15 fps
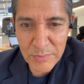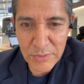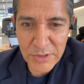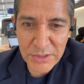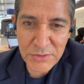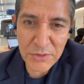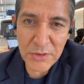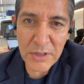
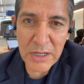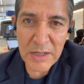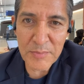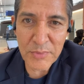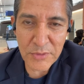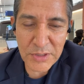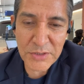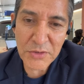Progreso, y
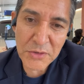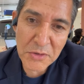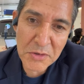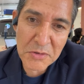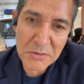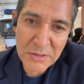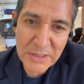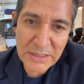ah, progreso
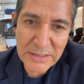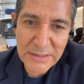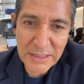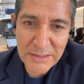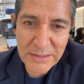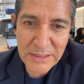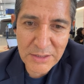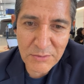Lloro,
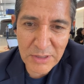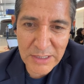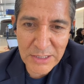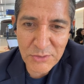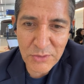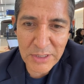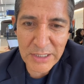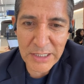quizás sí, no
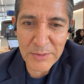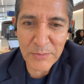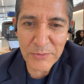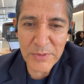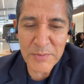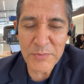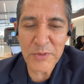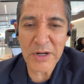alcanzo a leer
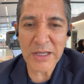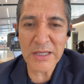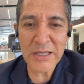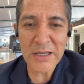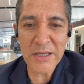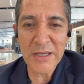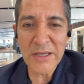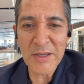muy bien por
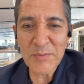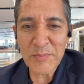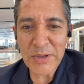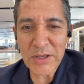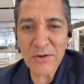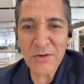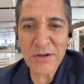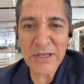ahí,
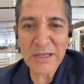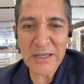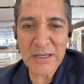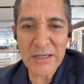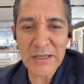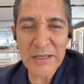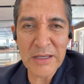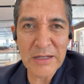pero
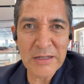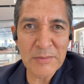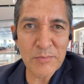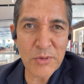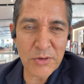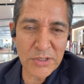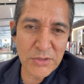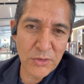eh, en
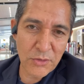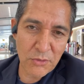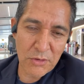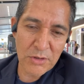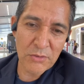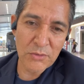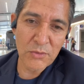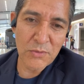Progreso
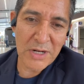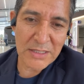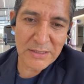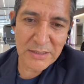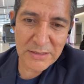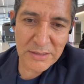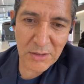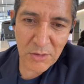Lloro en
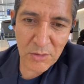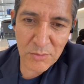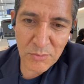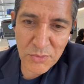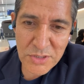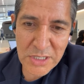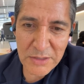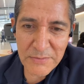Honduras he estado
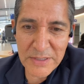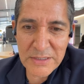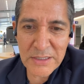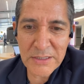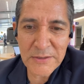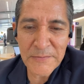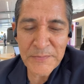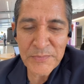muchas
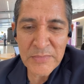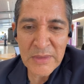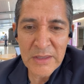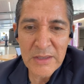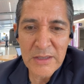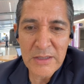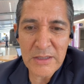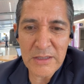veces.
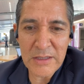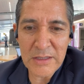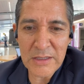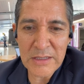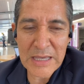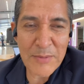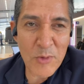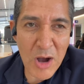
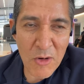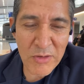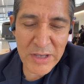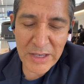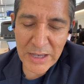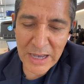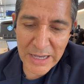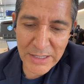Y,
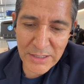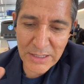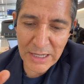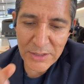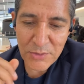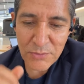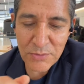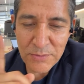aunque hay,
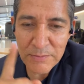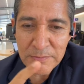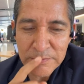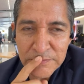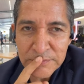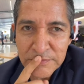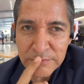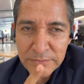hay un,
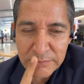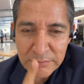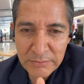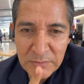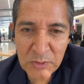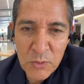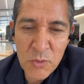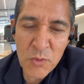
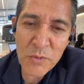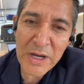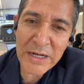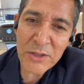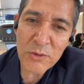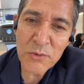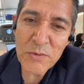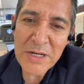
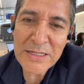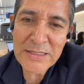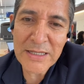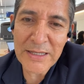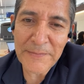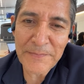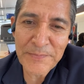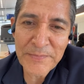lugar de Honduras
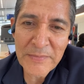que,